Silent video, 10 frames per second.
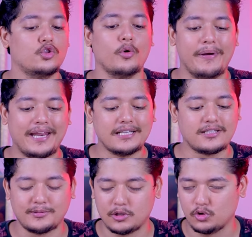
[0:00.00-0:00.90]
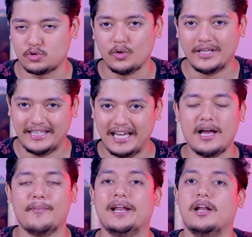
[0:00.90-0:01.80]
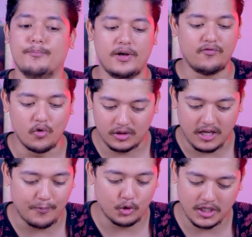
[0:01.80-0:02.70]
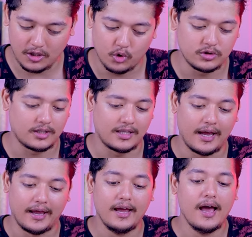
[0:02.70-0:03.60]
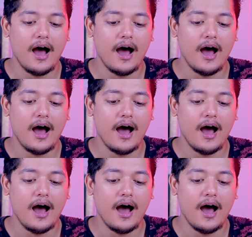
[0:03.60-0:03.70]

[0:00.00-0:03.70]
तो मेरे हिसाब से दोस्तों ये हमारे नंबर फोर्थ का प्रोजेक्ट हो सकता है